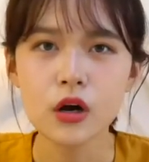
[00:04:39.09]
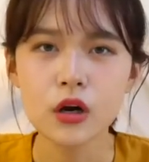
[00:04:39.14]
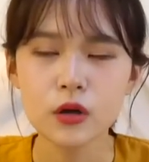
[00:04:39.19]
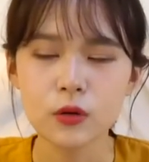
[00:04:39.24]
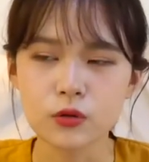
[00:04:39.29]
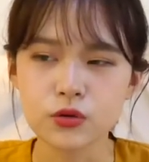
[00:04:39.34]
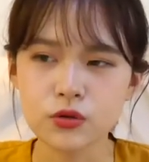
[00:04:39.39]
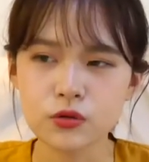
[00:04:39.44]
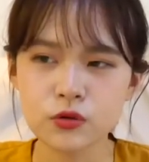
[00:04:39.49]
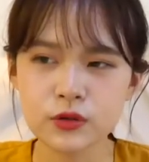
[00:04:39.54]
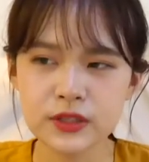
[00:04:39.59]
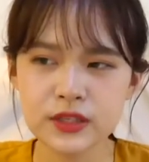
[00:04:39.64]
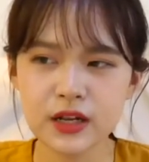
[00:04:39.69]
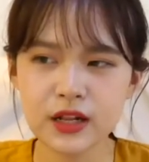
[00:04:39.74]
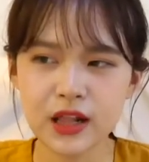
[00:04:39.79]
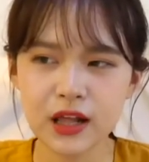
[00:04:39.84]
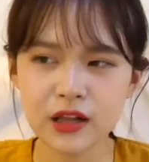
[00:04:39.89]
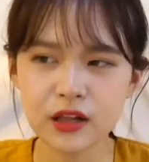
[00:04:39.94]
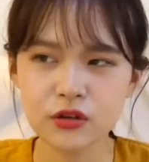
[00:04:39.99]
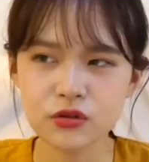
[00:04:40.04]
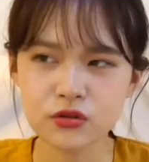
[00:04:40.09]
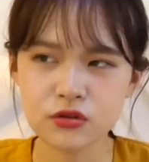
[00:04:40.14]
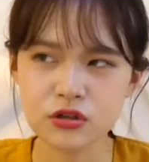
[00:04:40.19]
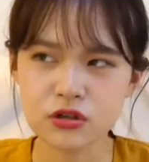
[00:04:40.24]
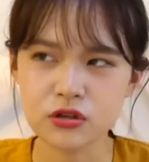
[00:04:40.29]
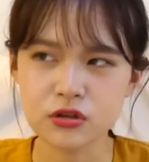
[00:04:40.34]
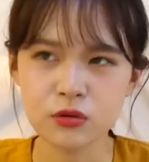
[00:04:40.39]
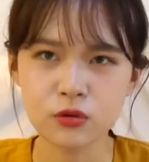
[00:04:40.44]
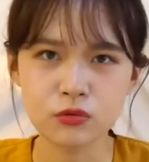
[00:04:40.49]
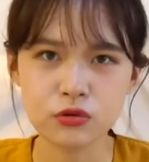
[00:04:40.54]
我就是尽量的，就
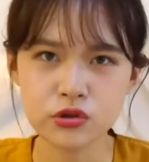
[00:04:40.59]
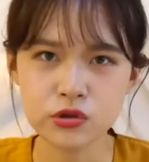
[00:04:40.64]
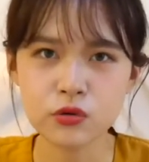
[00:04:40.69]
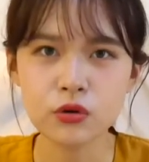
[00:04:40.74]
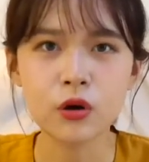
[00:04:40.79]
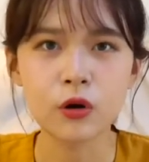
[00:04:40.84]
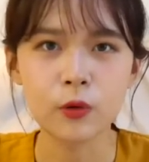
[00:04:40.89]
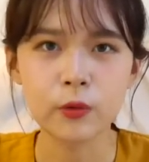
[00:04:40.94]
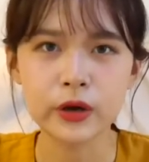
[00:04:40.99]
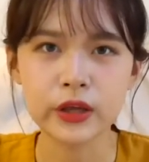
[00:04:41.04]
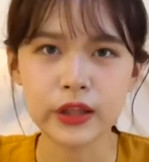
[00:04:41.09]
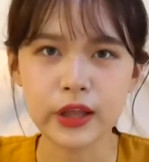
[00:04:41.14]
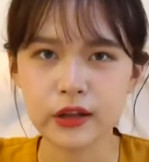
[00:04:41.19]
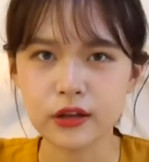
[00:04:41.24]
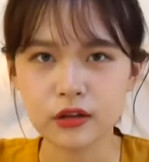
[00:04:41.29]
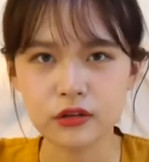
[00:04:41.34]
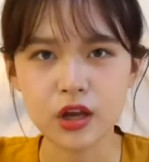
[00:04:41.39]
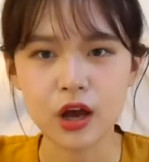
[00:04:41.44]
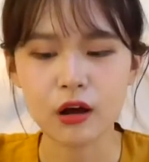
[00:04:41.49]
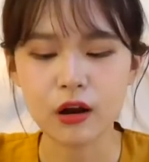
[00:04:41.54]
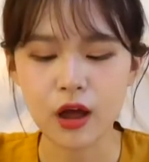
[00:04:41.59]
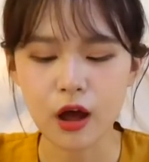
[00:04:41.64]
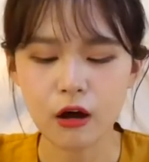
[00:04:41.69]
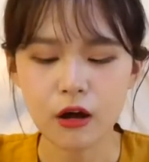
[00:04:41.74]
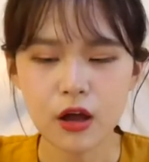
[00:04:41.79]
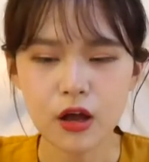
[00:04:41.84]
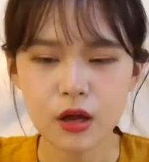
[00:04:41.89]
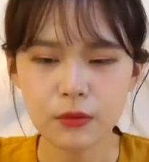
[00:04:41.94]
是用重口味一点的调料，